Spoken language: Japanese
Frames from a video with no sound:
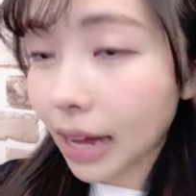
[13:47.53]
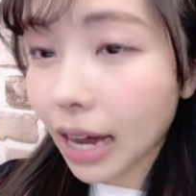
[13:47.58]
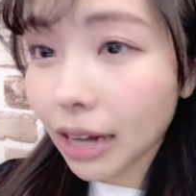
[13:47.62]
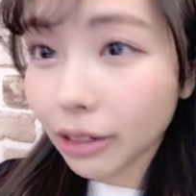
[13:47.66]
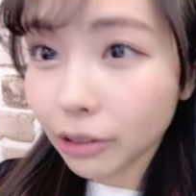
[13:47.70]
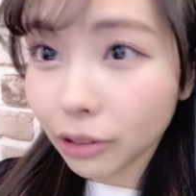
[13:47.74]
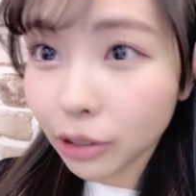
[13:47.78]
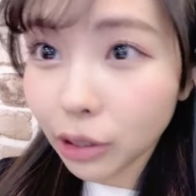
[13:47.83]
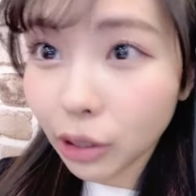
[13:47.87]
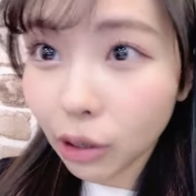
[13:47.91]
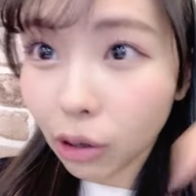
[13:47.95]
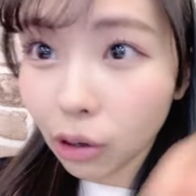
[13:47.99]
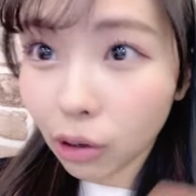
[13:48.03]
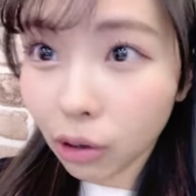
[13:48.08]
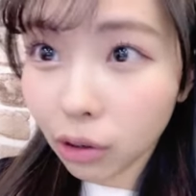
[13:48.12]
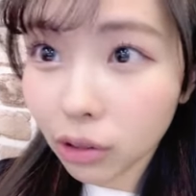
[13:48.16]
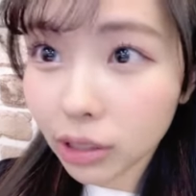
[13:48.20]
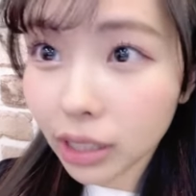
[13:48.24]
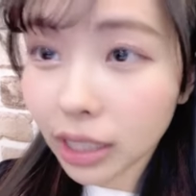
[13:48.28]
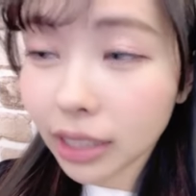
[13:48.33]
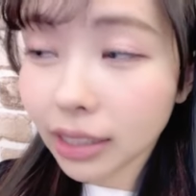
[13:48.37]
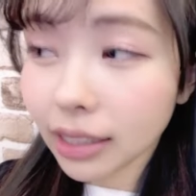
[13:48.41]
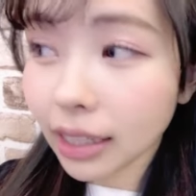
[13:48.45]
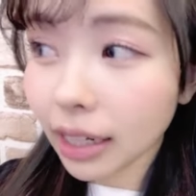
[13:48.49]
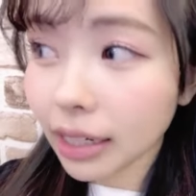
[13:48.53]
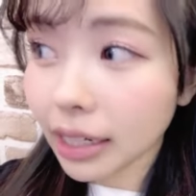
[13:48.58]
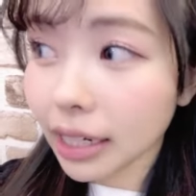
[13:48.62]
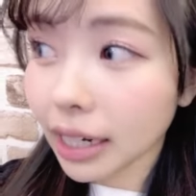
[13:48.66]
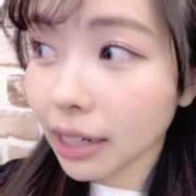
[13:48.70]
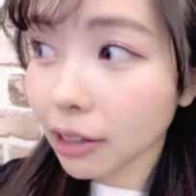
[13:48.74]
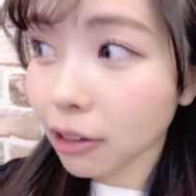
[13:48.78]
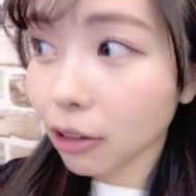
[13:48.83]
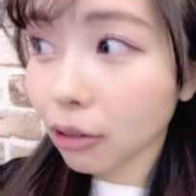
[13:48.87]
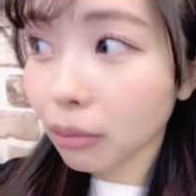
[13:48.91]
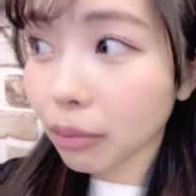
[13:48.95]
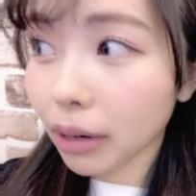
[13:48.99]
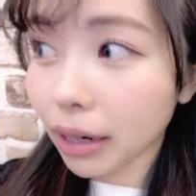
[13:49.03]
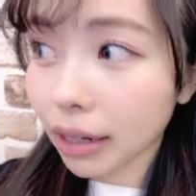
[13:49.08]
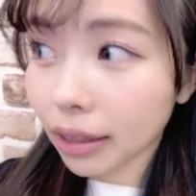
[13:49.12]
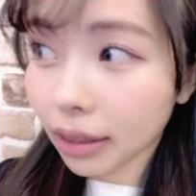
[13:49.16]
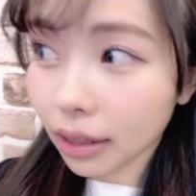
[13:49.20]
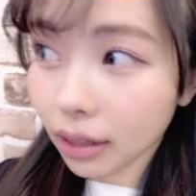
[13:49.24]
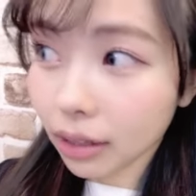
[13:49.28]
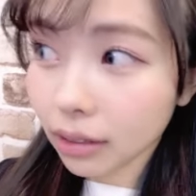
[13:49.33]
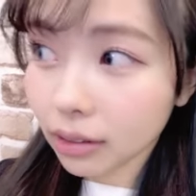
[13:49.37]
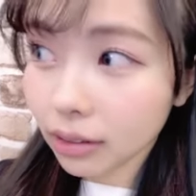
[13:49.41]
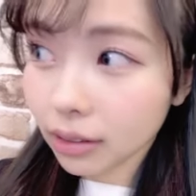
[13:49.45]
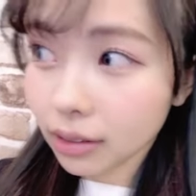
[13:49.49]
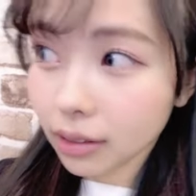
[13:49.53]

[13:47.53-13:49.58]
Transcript: あるよキッザニアで呼ばれた